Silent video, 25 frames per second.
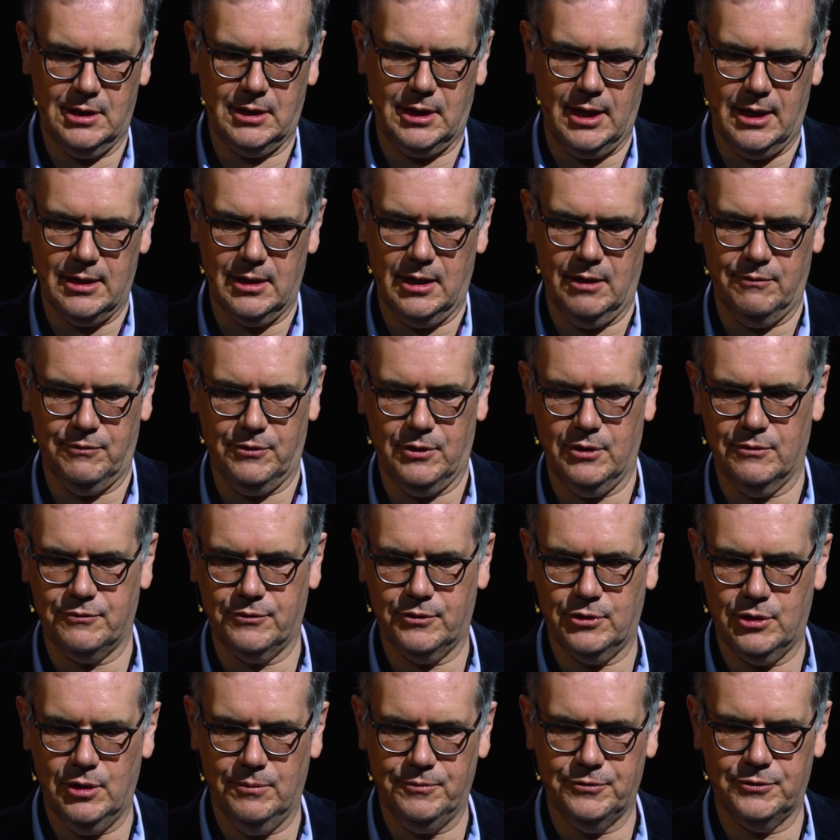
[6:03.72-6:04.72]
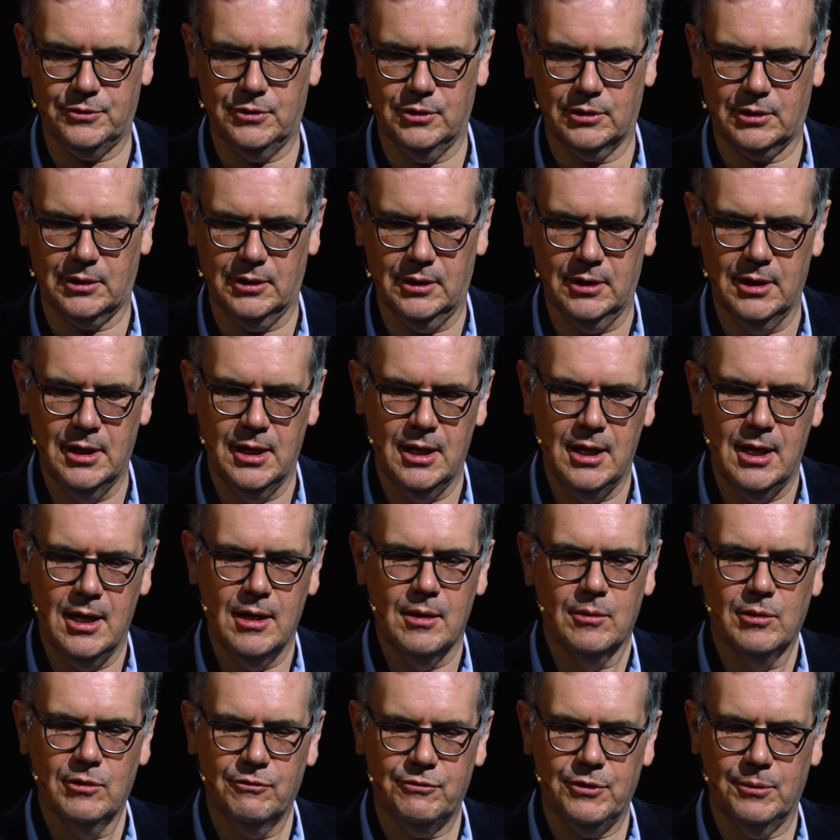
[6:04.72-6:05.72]
ich kann einfach auf den Knopf drücken,
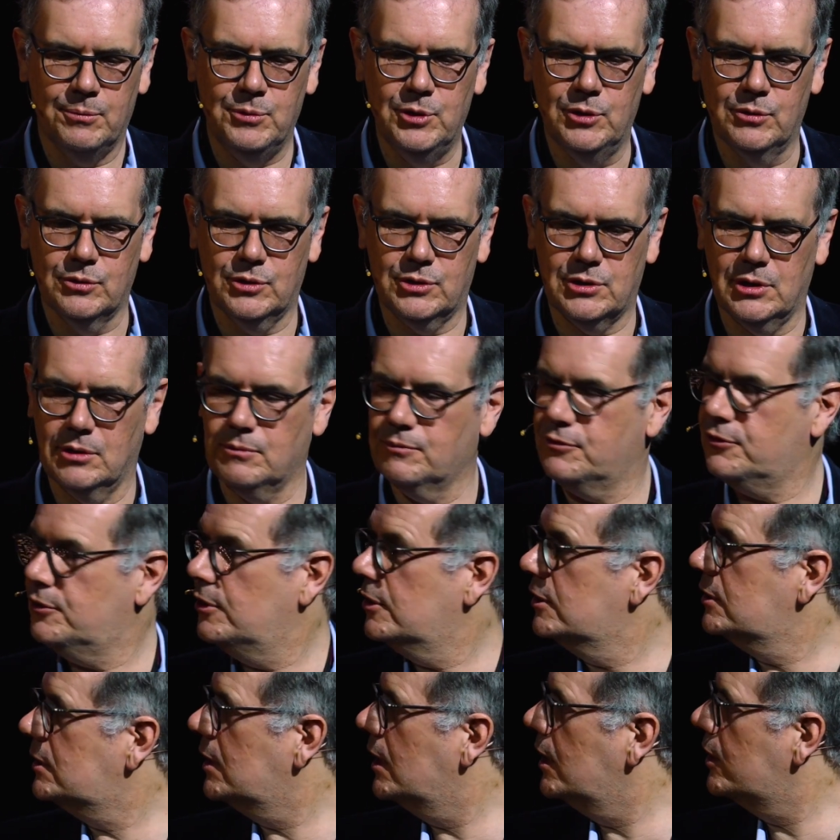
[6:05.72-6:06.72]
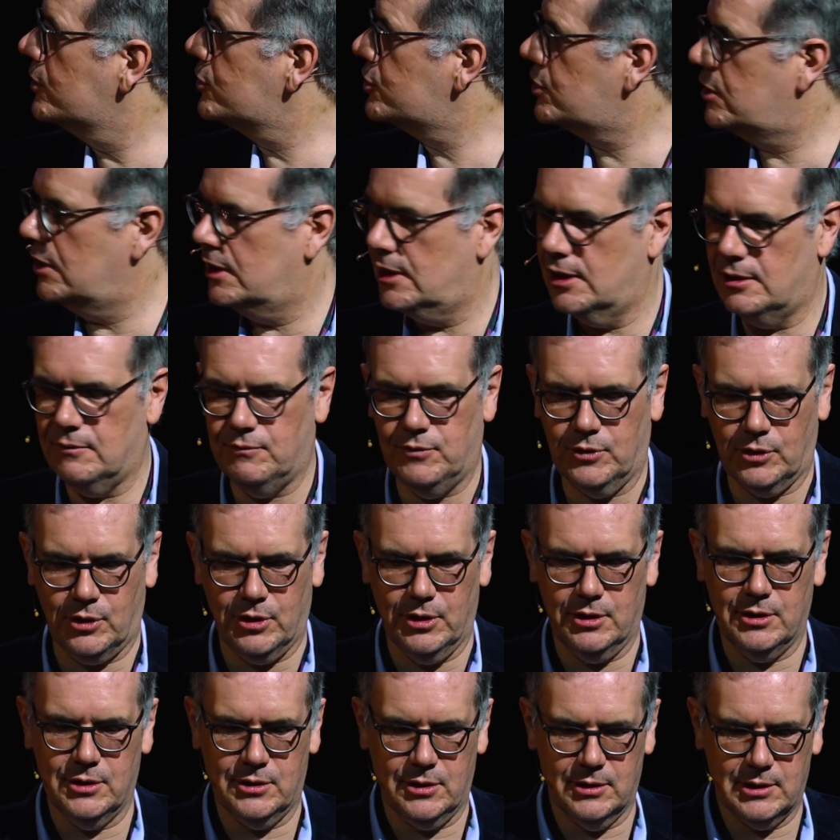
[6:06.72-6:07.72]
eine Verbindung zu einem Freund herstellen. Wir
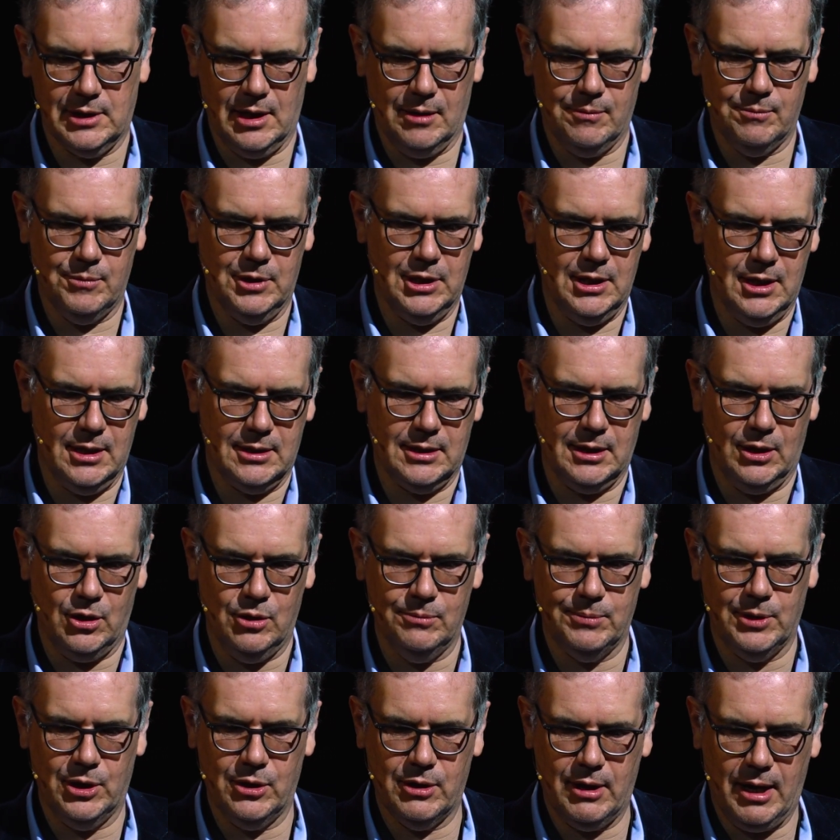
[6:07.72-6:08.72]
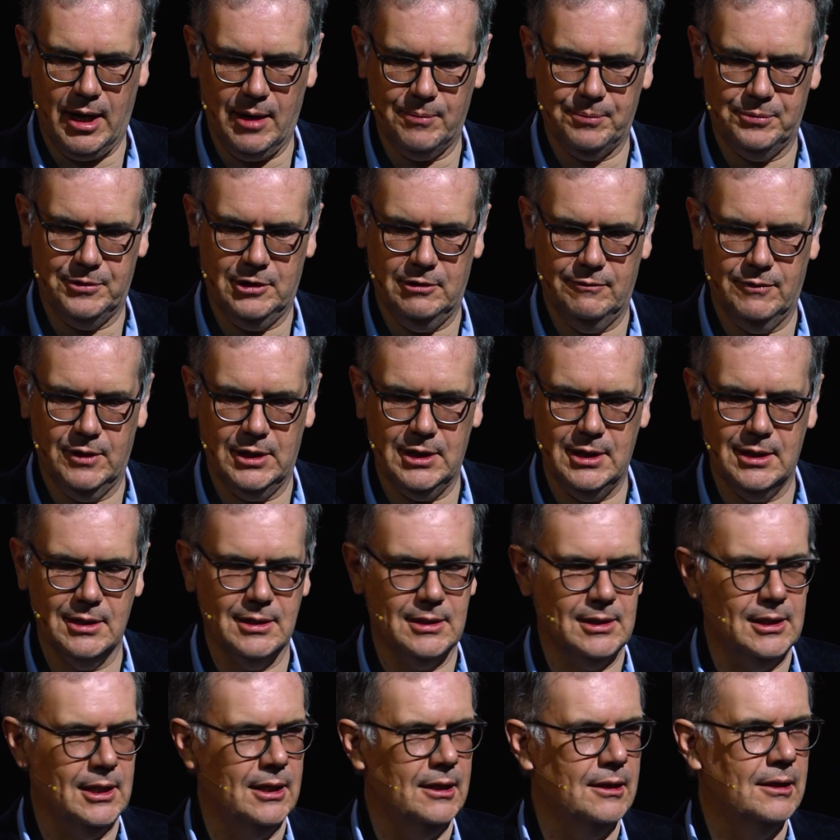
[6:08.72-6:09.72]
können zusammen in der Taubauer-App, die wir hier
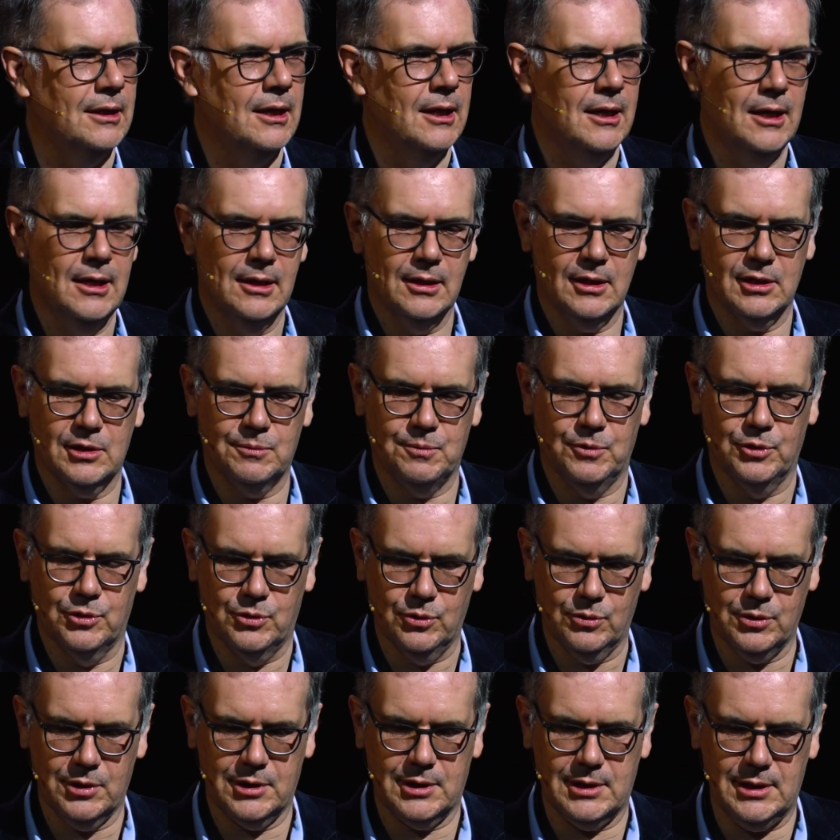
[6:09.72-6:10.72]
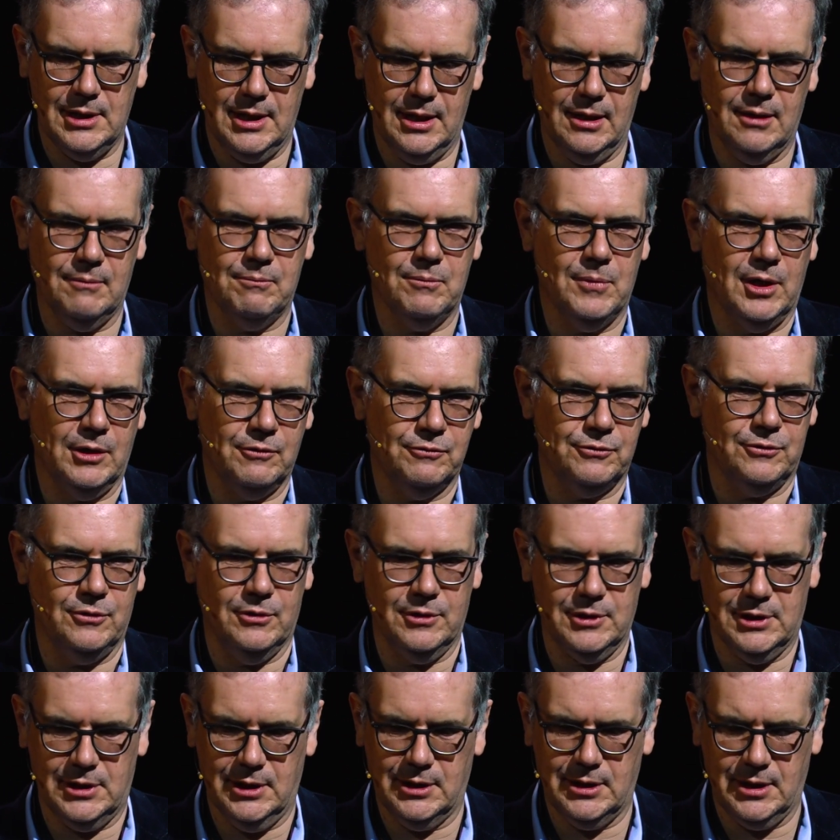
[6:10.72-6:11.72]
sehen, das Produkt sehen. Mein
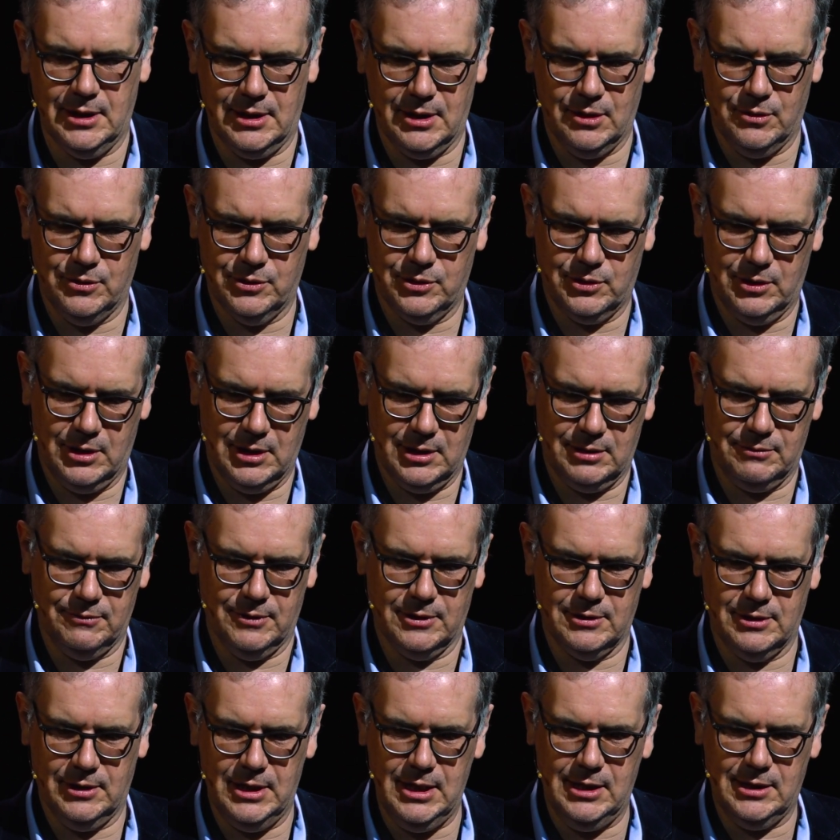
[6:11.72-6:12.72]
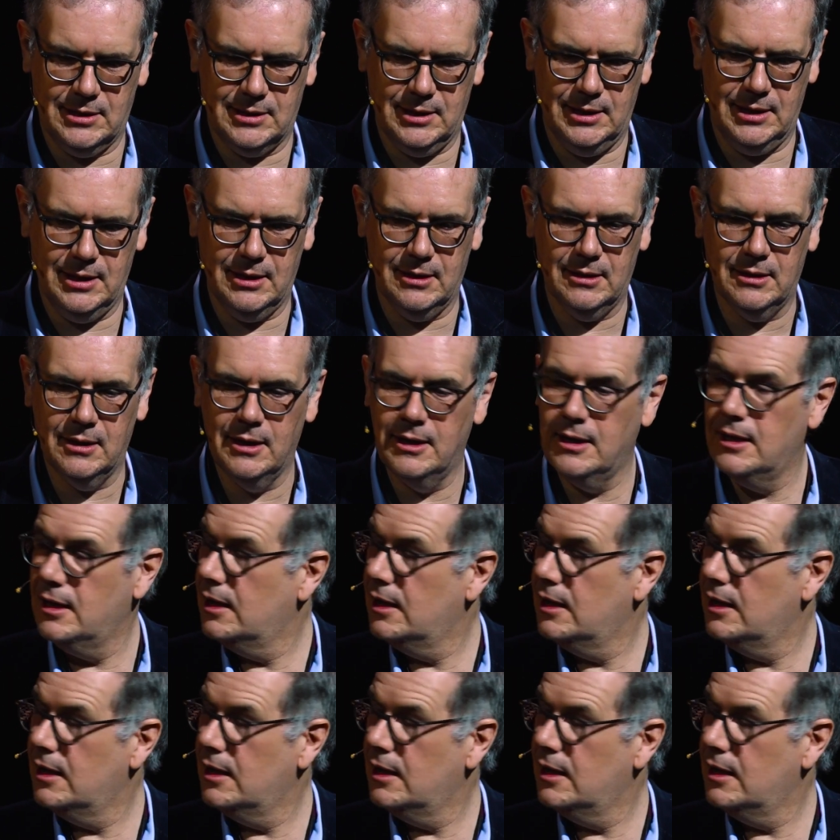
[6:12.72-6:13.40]
Freund sieht genauso das, was ich sehe.